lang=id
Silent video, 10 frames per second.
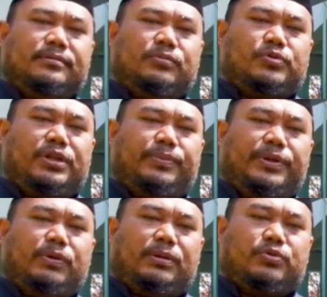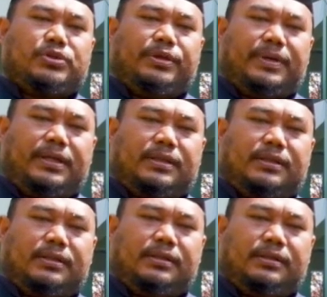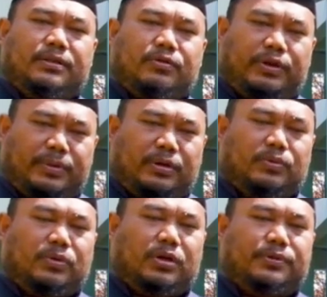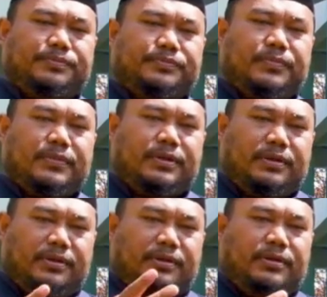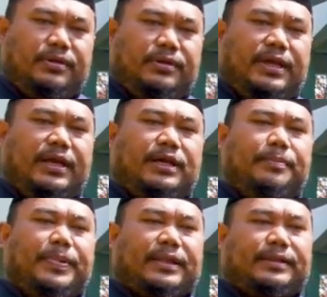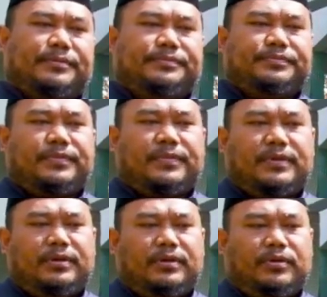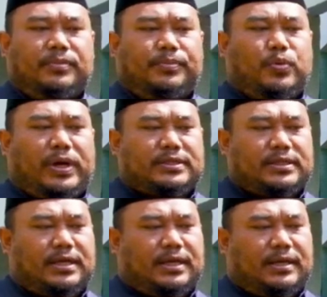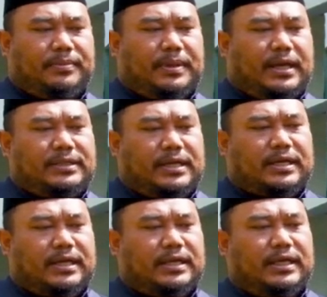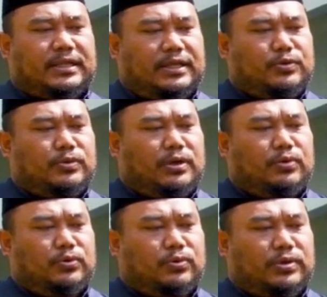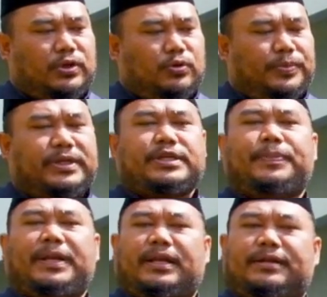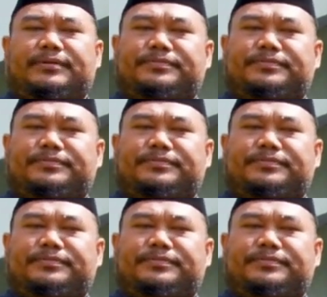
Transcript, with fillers: muslimin wal muslimat, rahimakumullah. Yang keempat, puasa mengajarkan kita juga untuk hidup disiplin